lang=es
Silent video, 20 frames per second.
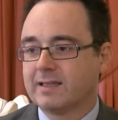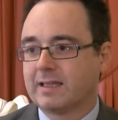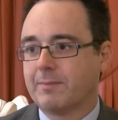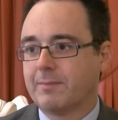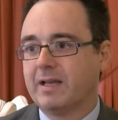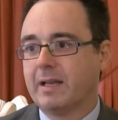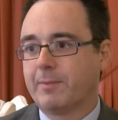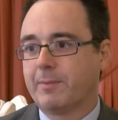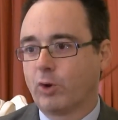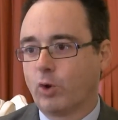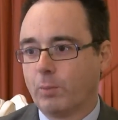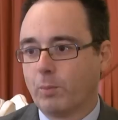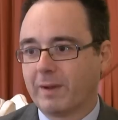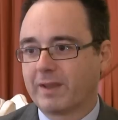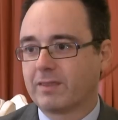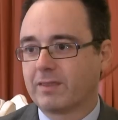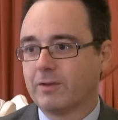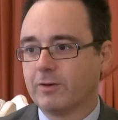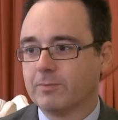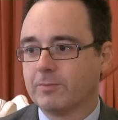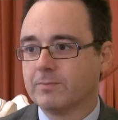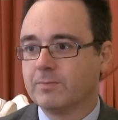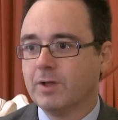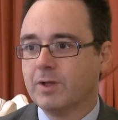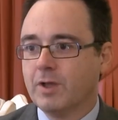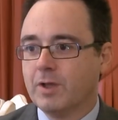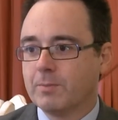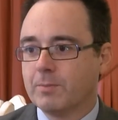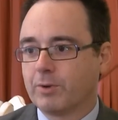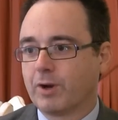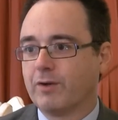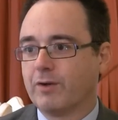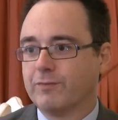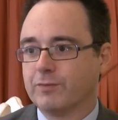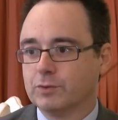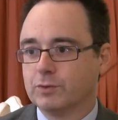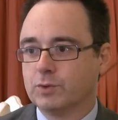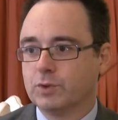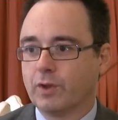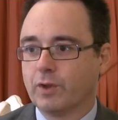también la preocupación por el
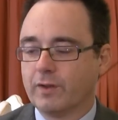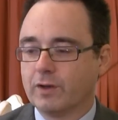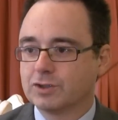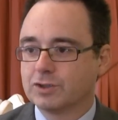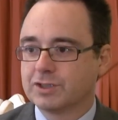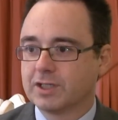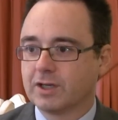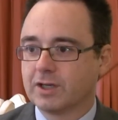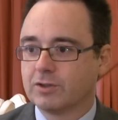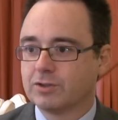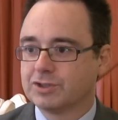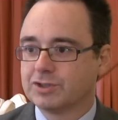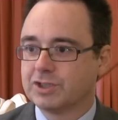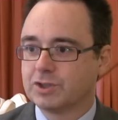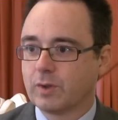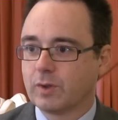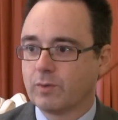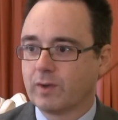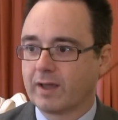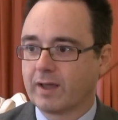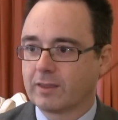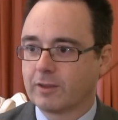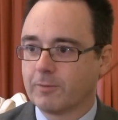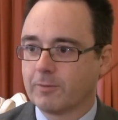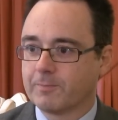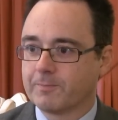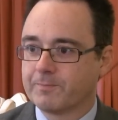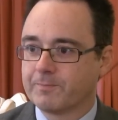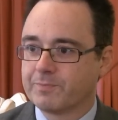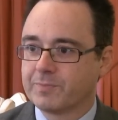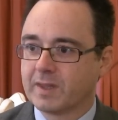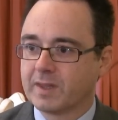futuro de los hijos y su educación.